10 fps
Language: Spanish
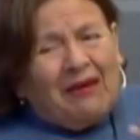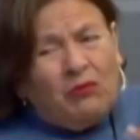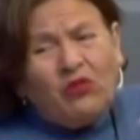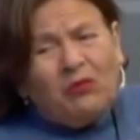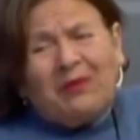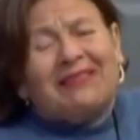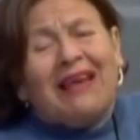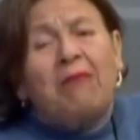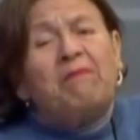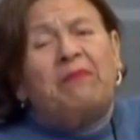mucho más
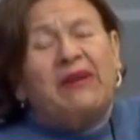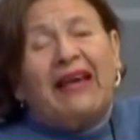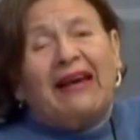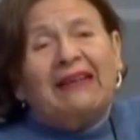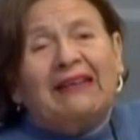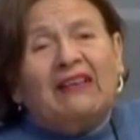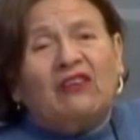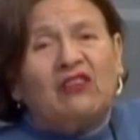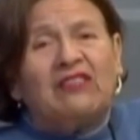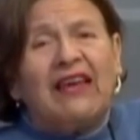amplia,
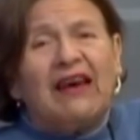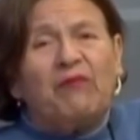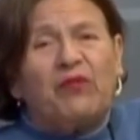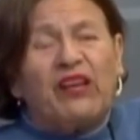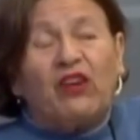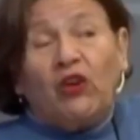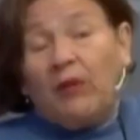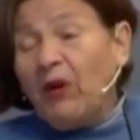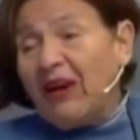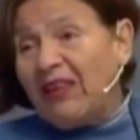o sea, porque nos
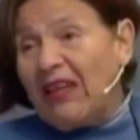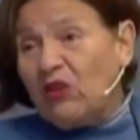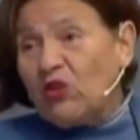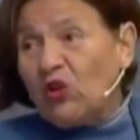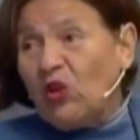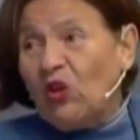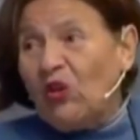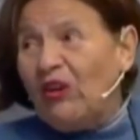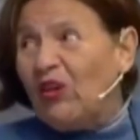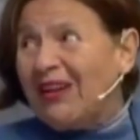hemos quedado
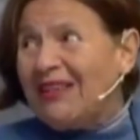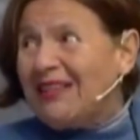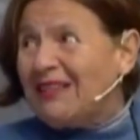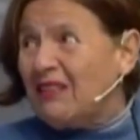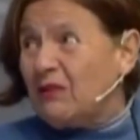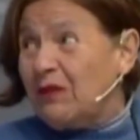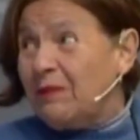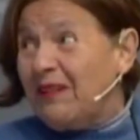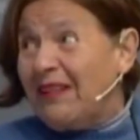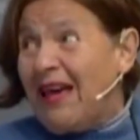solo en lo que es
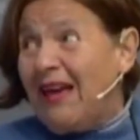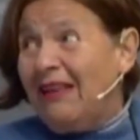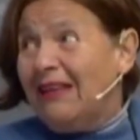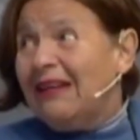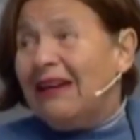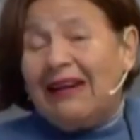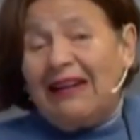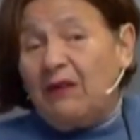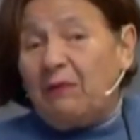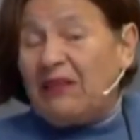accesibilidad
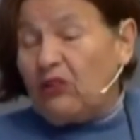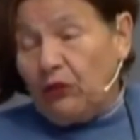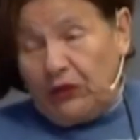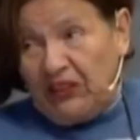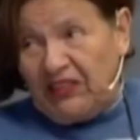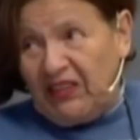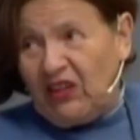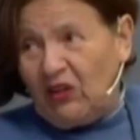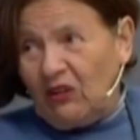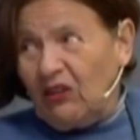al espacio
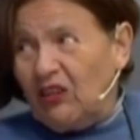físico,